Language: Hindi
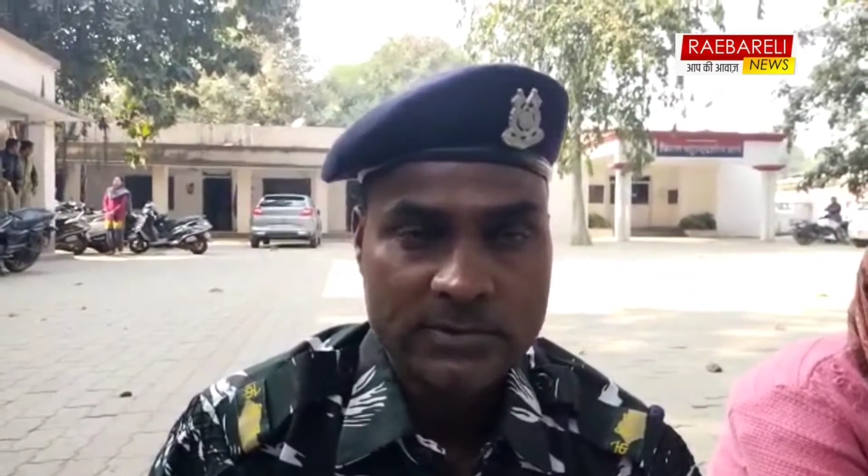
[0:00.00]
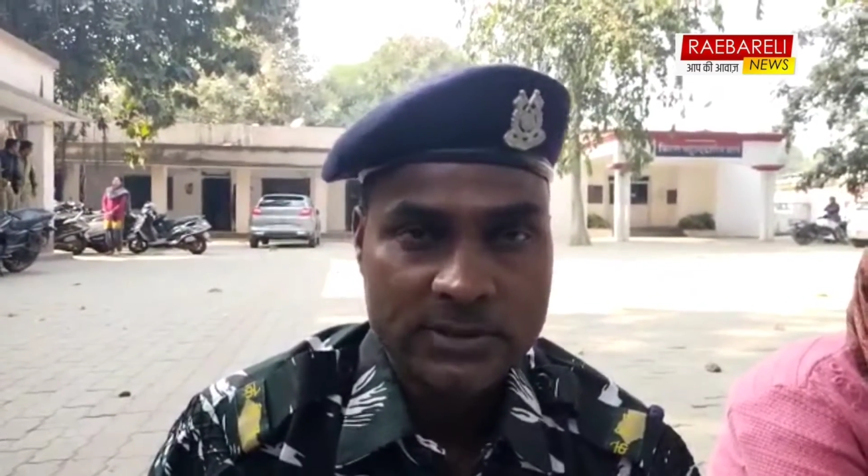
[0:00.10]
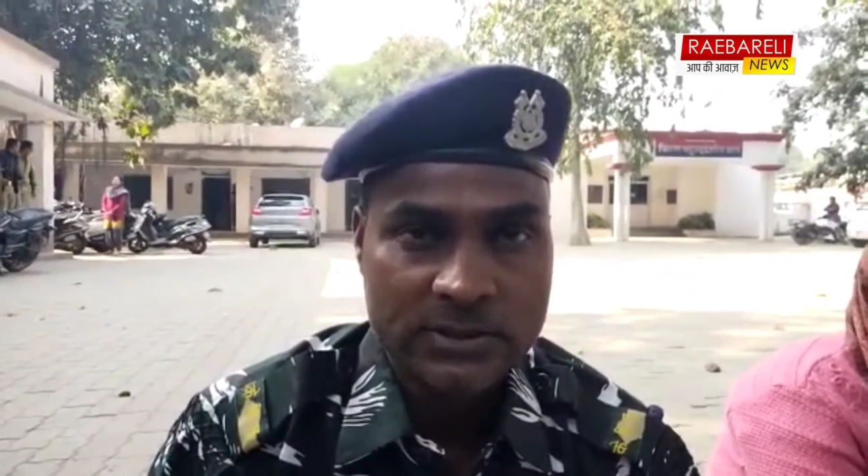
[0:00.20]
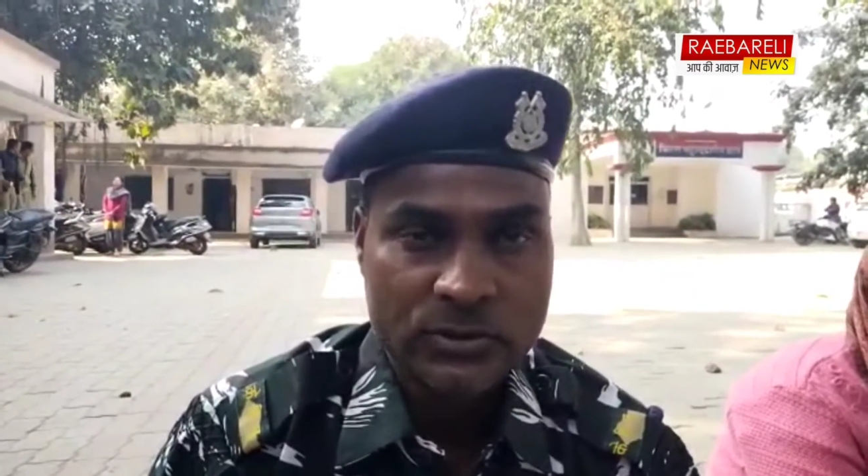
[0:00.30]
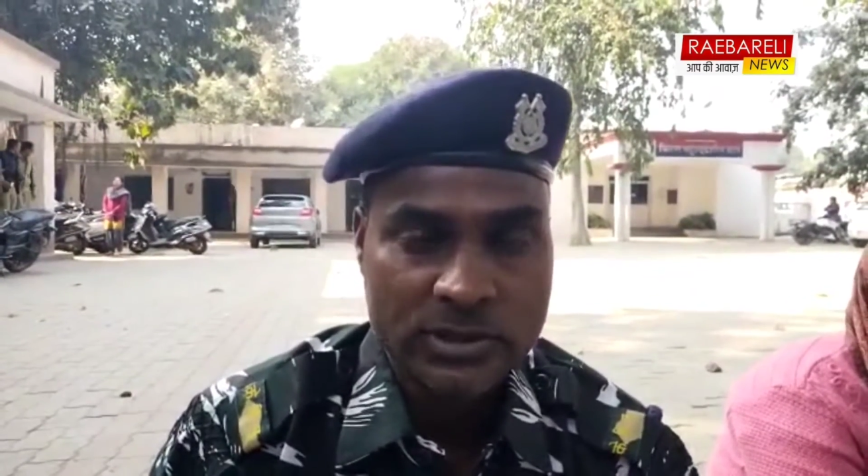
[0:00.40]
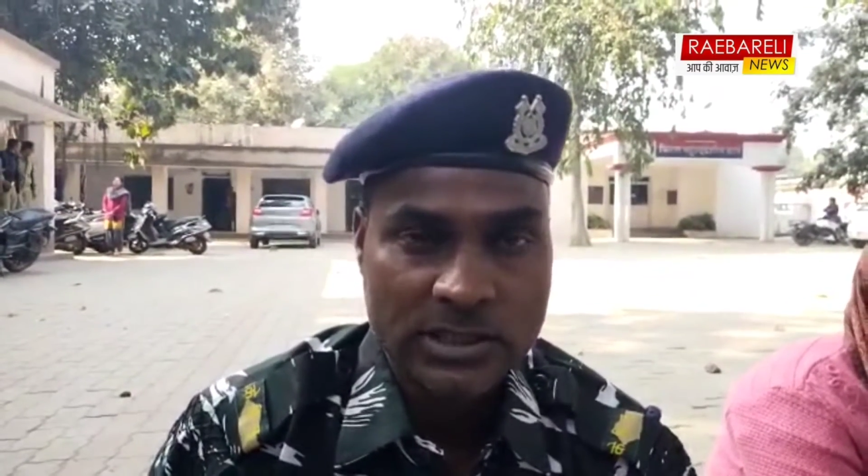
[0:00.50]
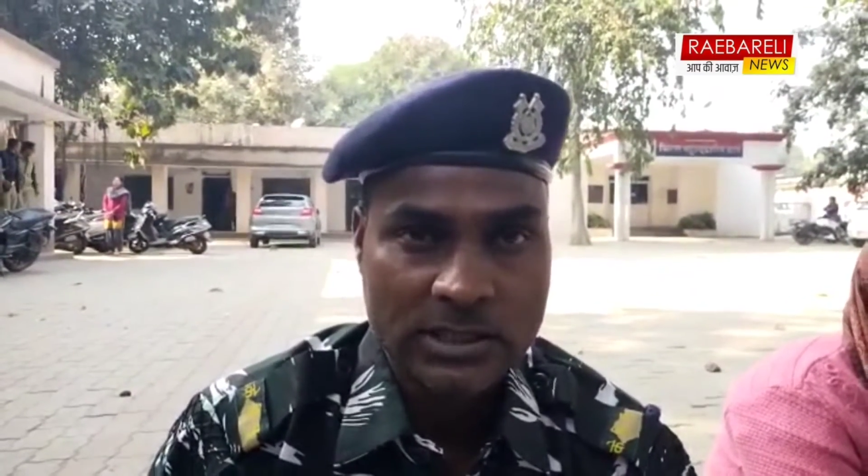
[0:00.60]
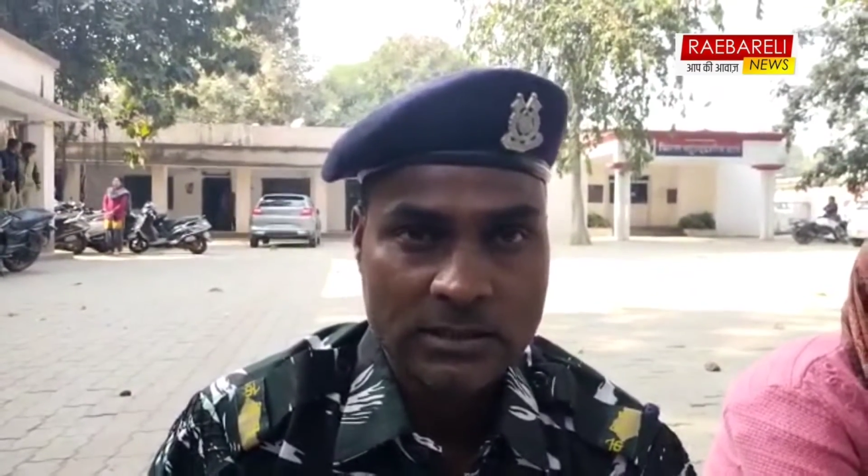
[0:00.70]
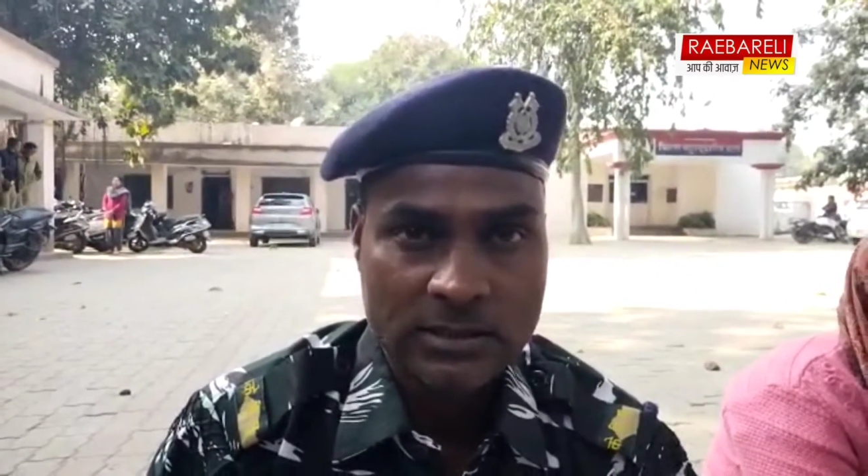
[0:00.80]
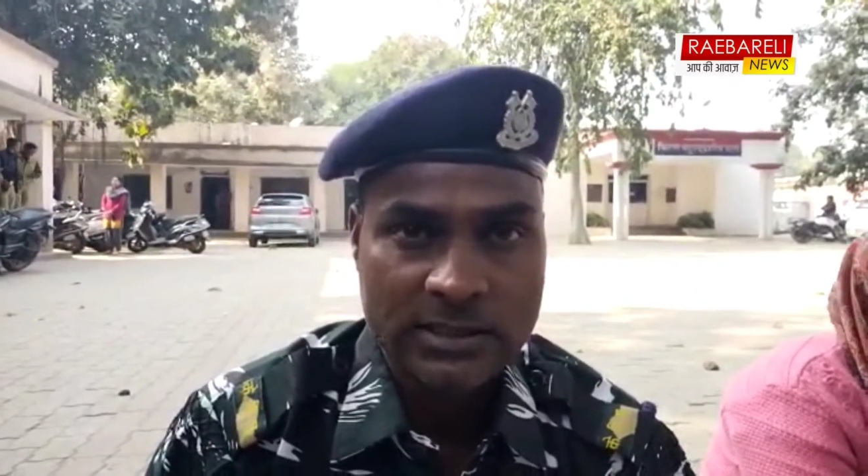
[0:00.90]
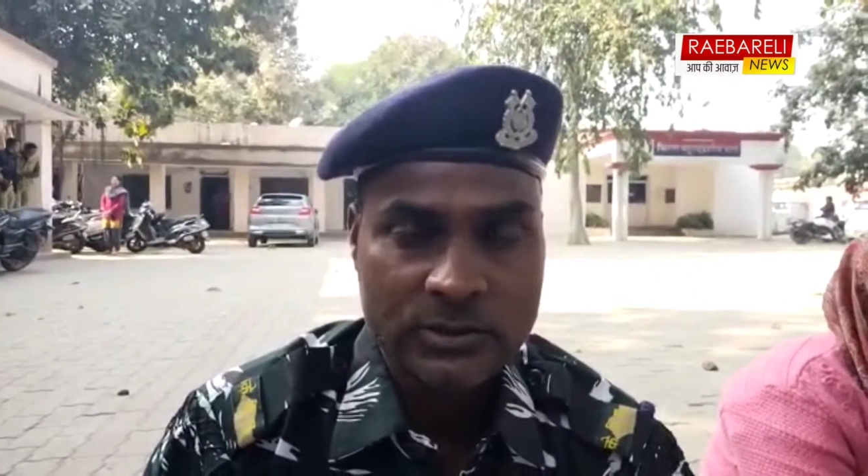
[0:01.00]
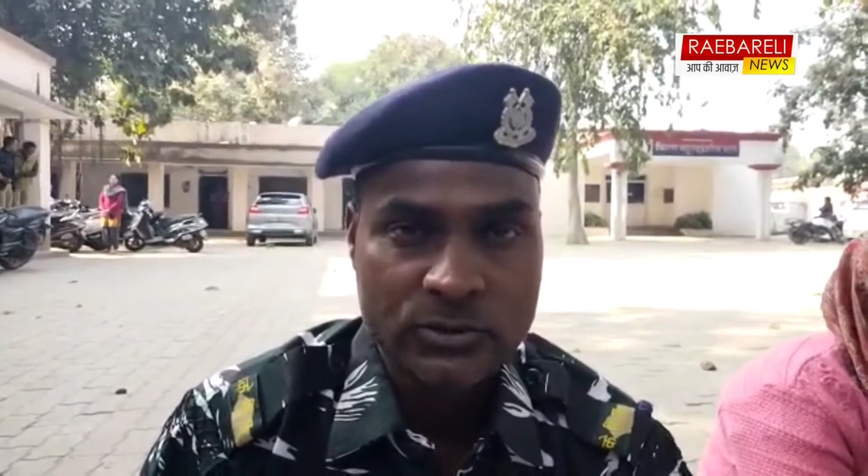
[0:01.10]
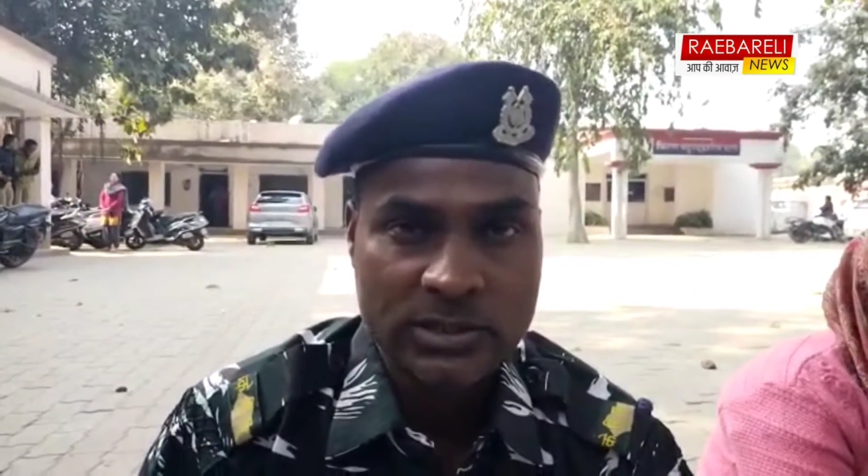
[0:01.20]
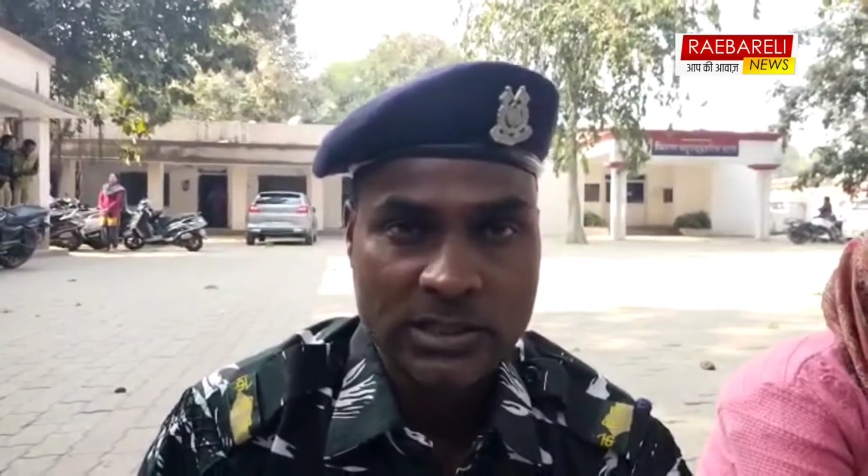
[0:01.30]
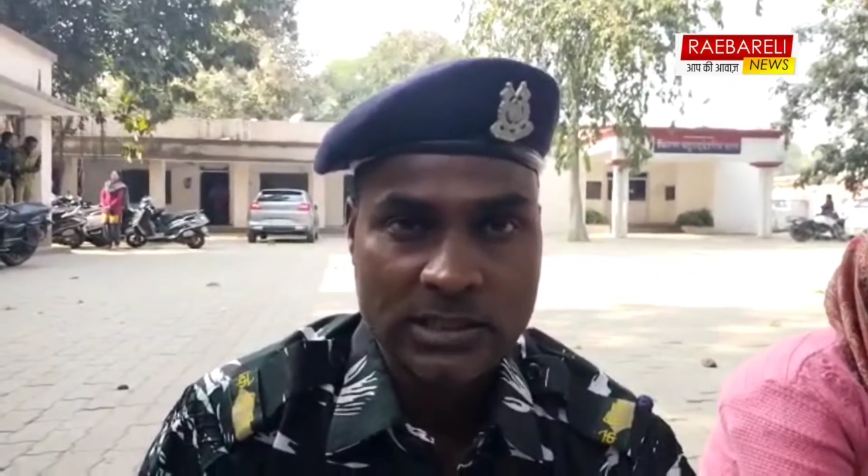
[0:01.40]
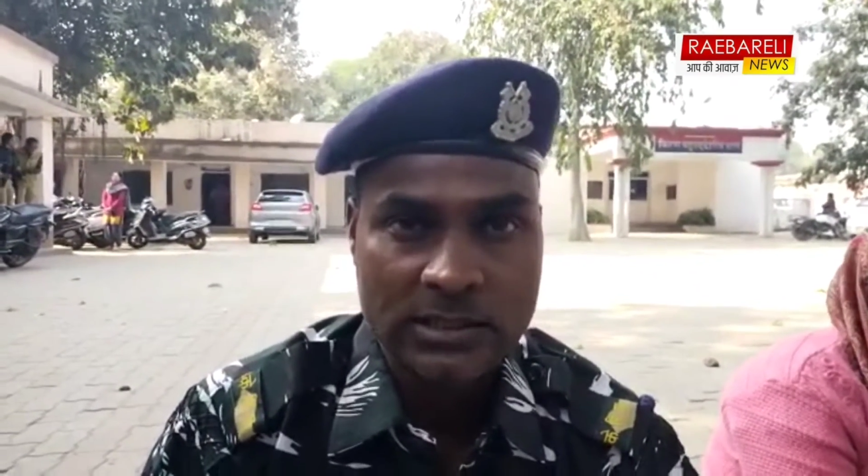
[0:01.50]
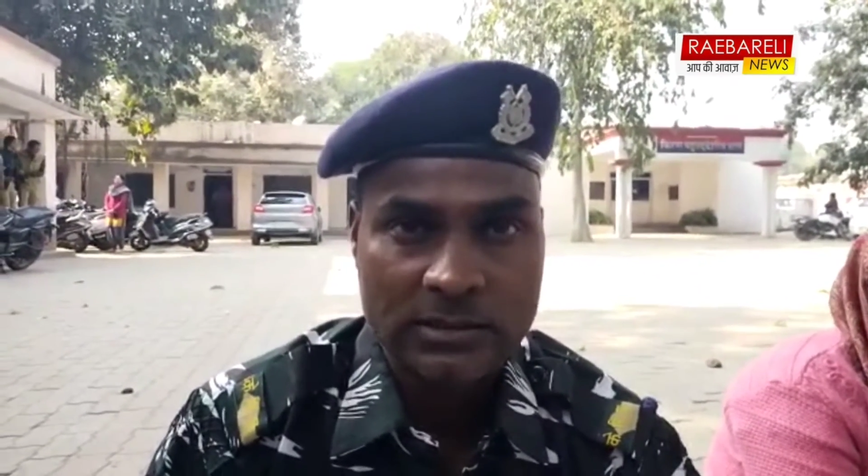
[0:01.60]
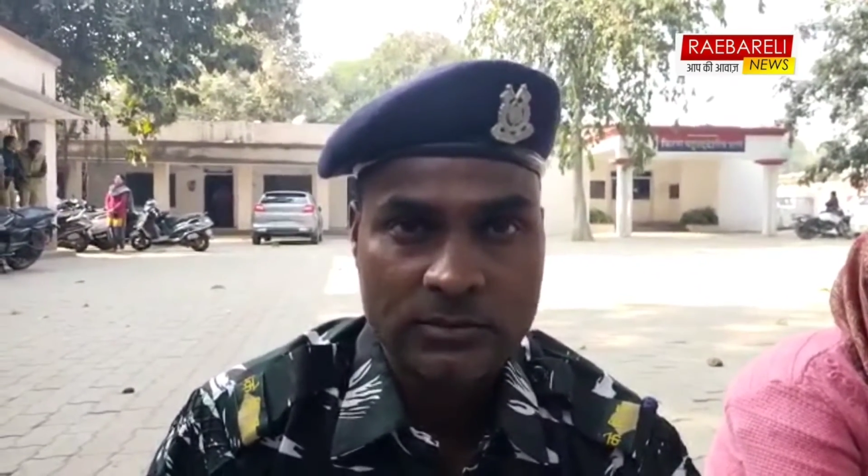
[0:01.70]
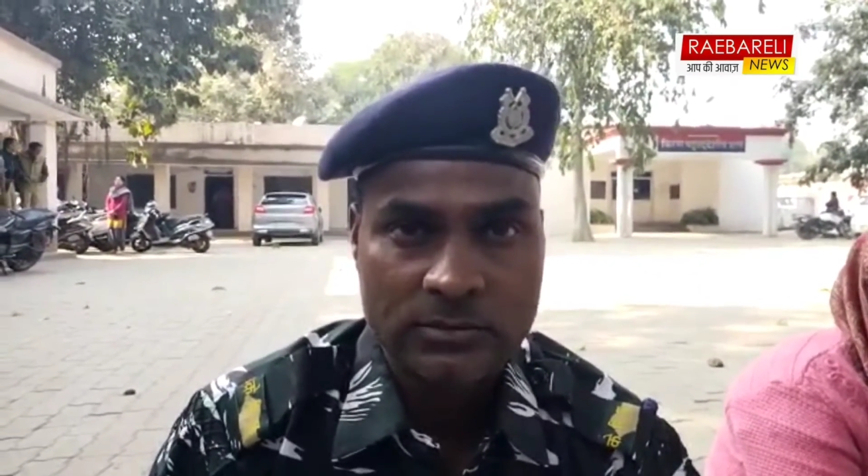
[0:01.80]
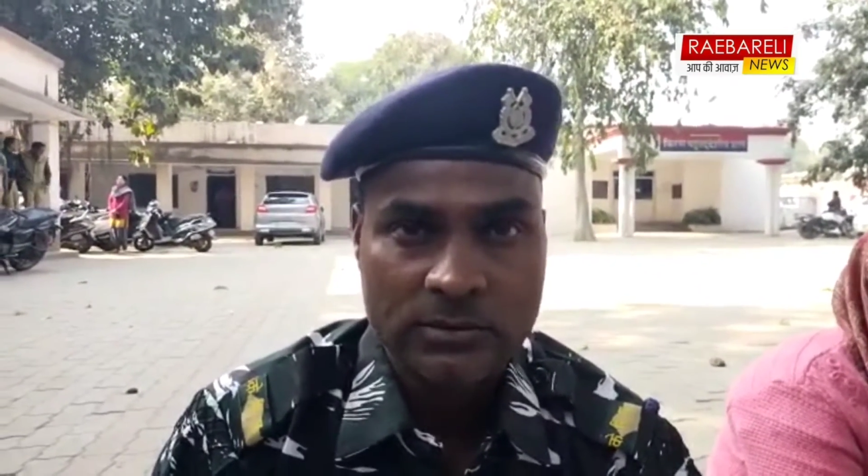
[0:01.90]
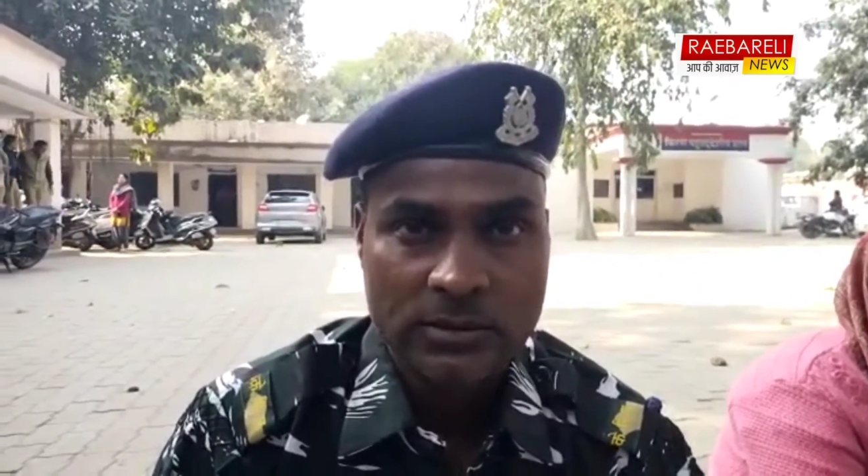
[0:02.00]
श्री छोटेला लेट छोटेलाल यादव